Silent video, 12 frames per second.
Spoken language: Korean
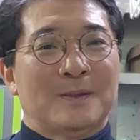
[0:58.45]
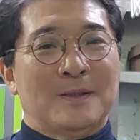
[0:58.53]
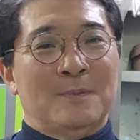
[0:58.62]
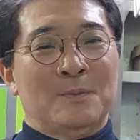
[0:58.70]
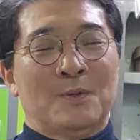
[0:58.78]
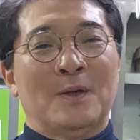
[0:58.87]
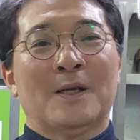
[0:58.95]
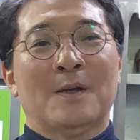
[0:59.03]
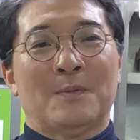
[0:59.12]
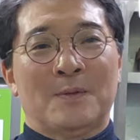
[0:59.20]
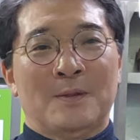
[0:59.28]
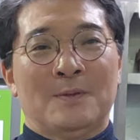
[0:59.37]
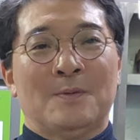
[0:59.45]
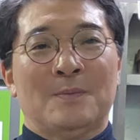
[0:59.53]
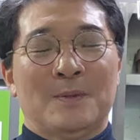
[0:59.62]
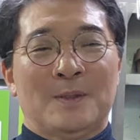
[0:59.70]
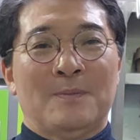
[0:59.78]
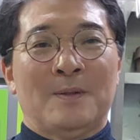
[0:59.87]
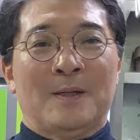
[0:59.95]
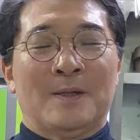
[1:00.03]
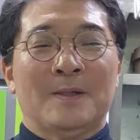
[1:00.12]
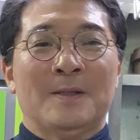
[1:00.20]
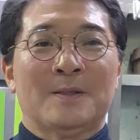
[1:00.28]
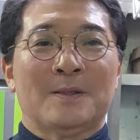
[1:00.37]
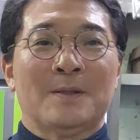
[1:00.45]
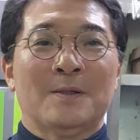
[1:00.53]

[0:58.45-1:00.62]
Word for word: 검소하게 보낼 줄 믿습니다. 그래서